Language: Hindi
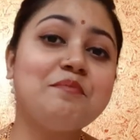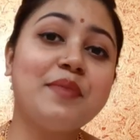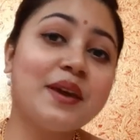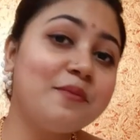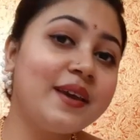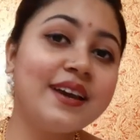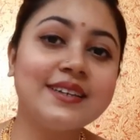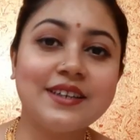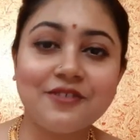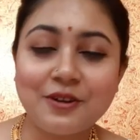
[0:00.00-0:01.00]
बेबी का
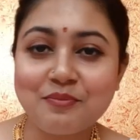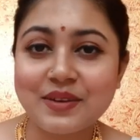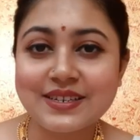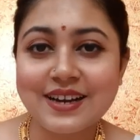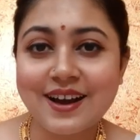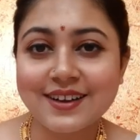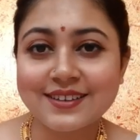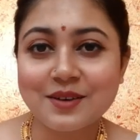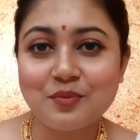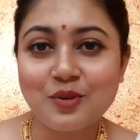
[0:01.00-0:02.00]
डेवलपमेंट कहाँ
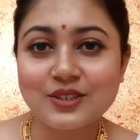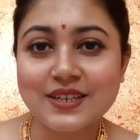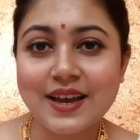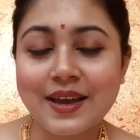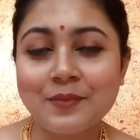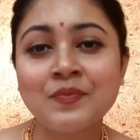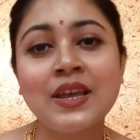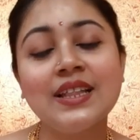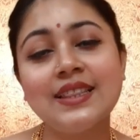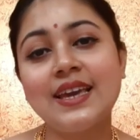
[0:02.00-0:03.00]
तक पहुँचा है
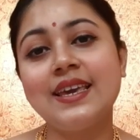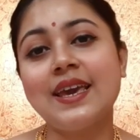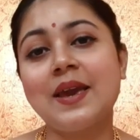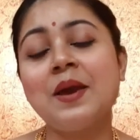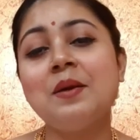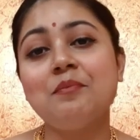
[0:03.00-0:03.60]
देखिए